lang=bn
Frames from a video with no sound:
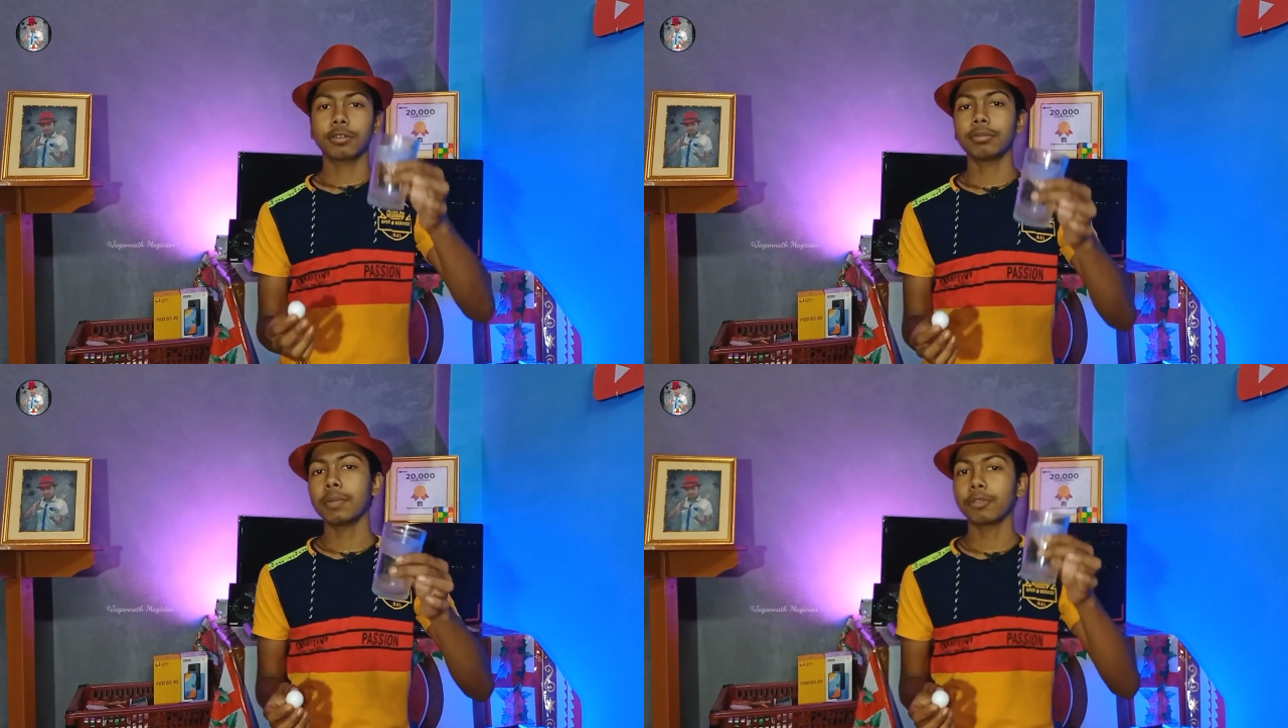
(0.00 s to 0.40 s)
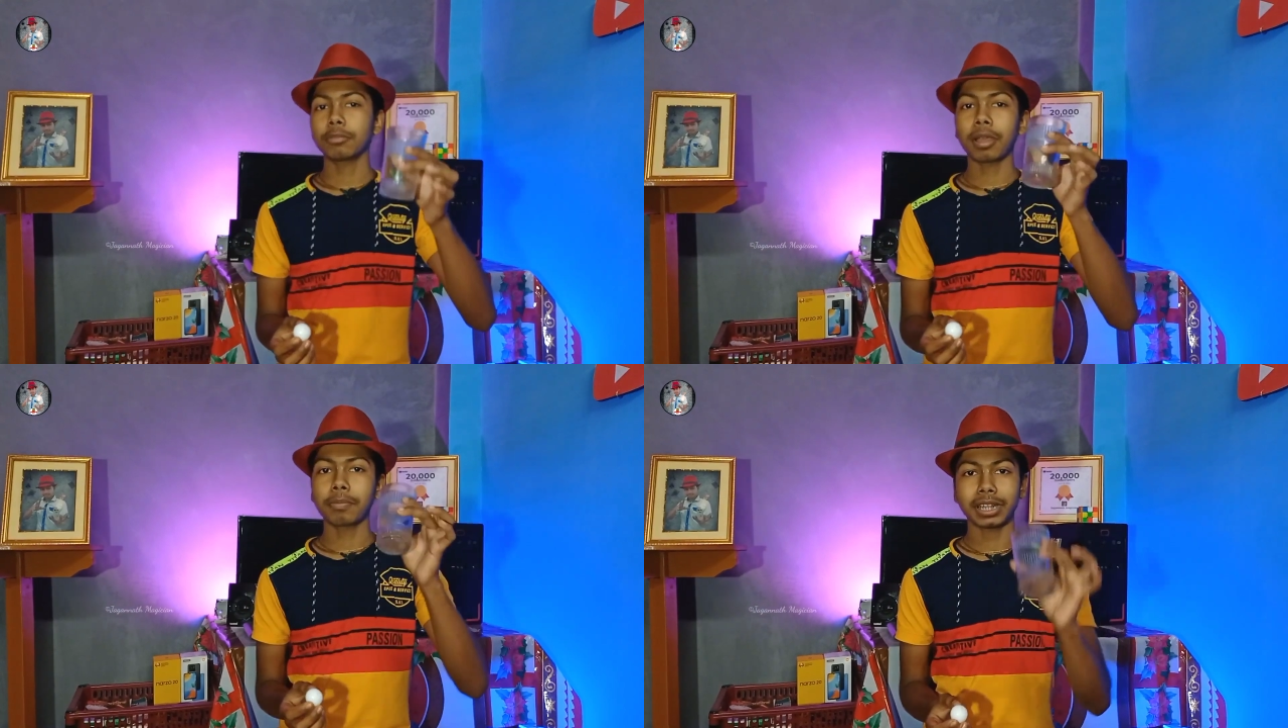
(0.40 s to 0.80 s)
সো
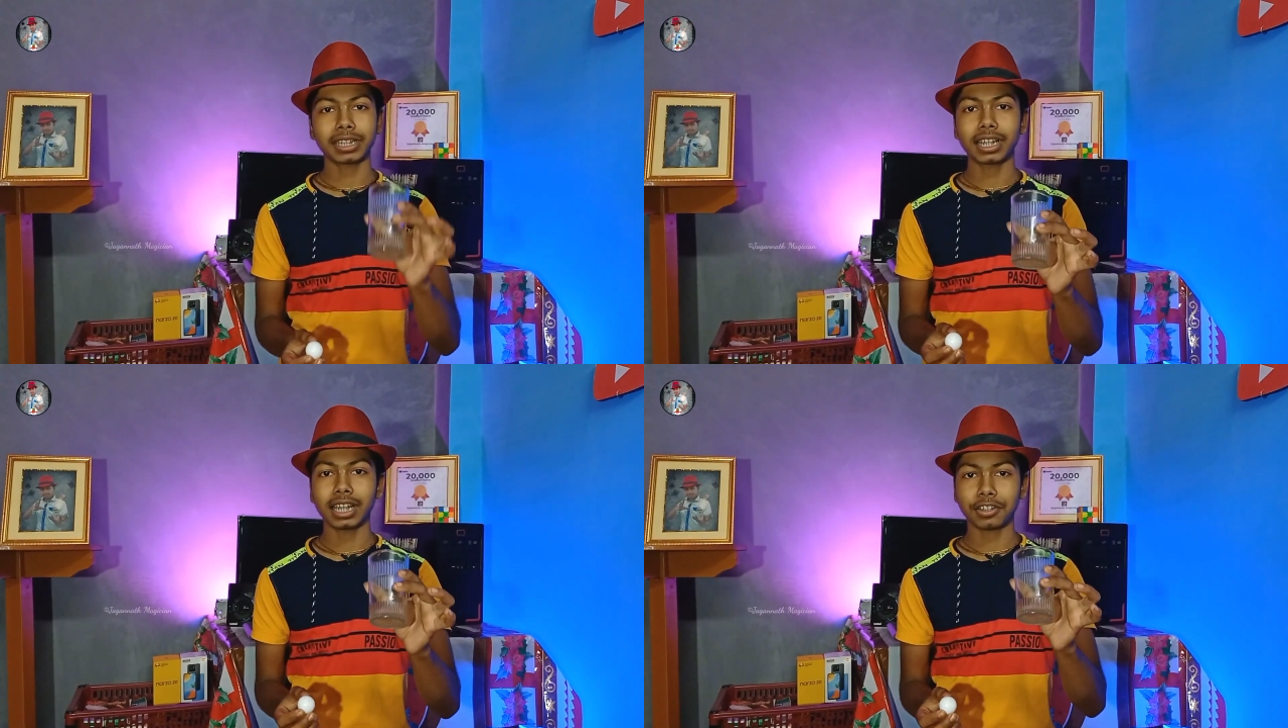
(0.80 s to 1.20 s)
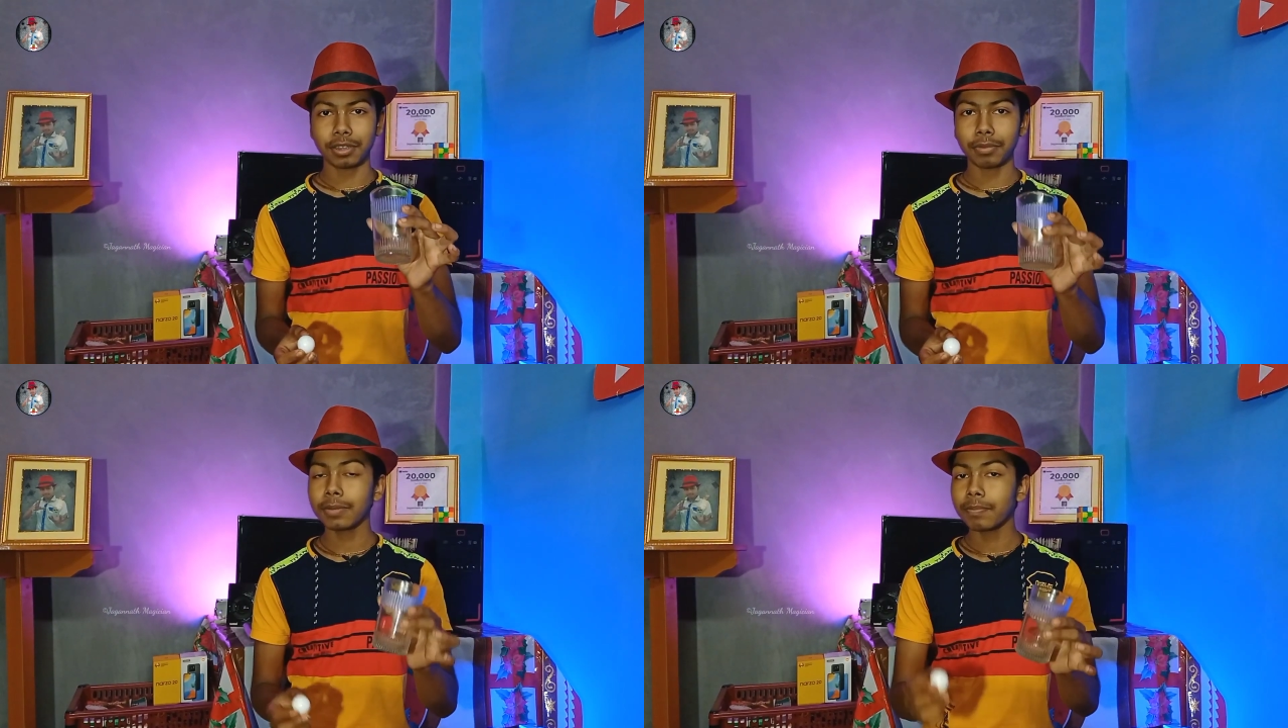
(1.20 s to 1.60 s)
বন্ধুরা প্রথমে আপনি একটা
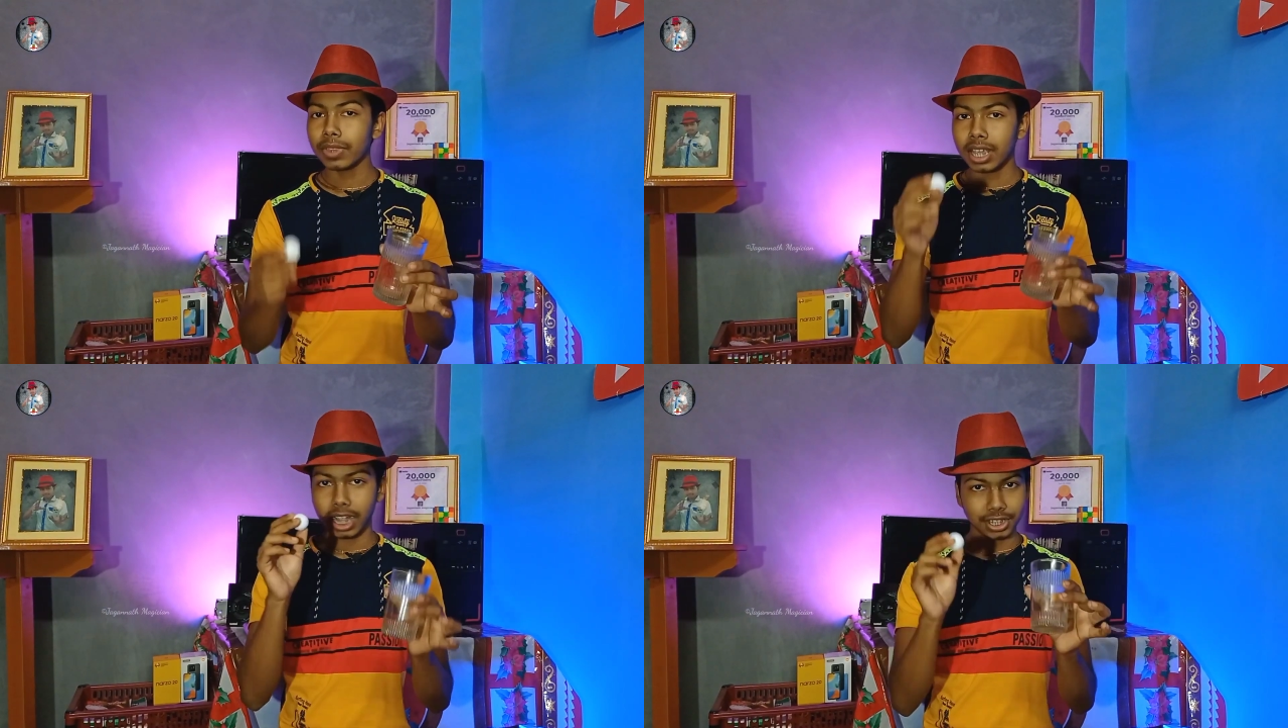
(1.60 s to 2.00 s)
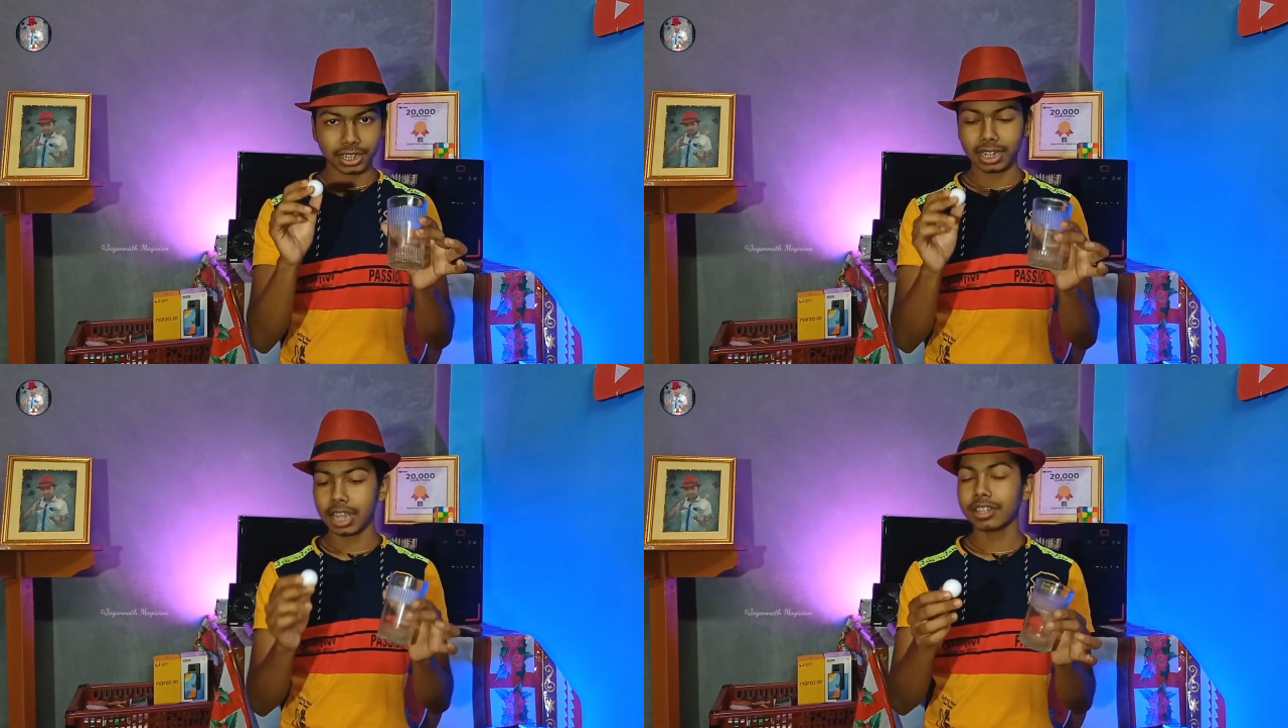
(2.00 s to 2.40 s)
গ্লাস নেবেন
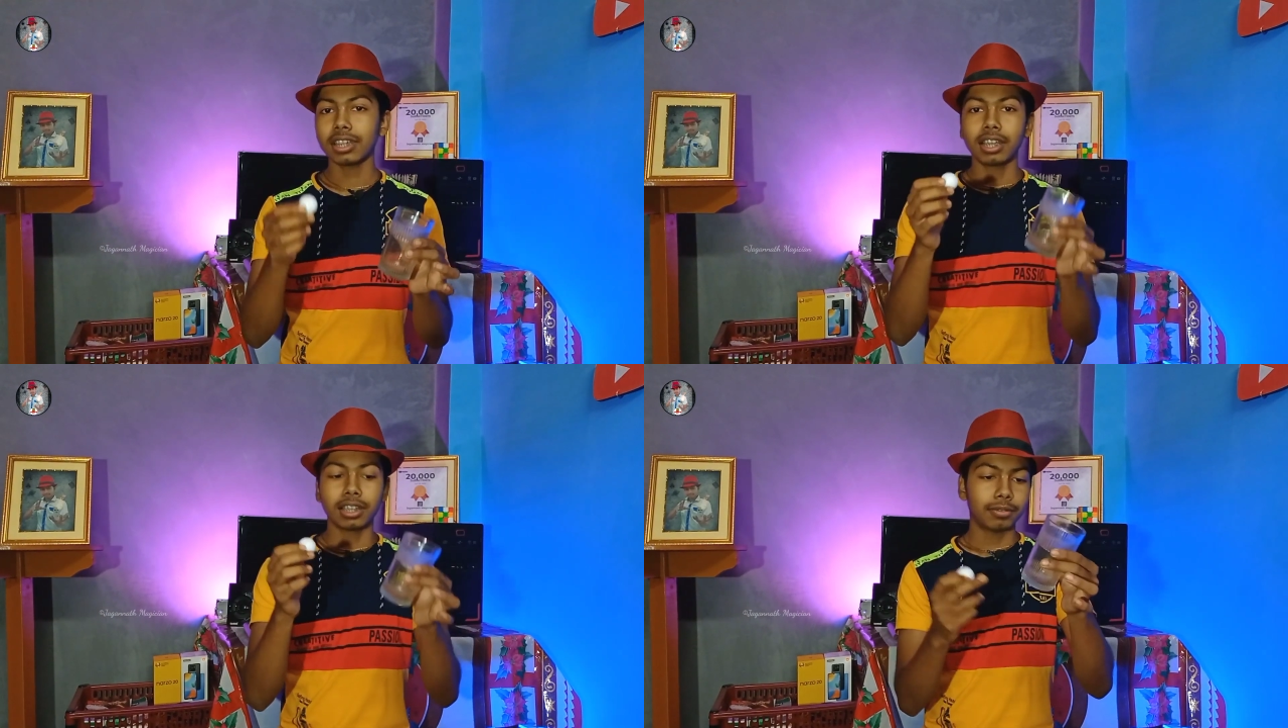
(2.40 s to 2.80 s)
কাচের গ্লাস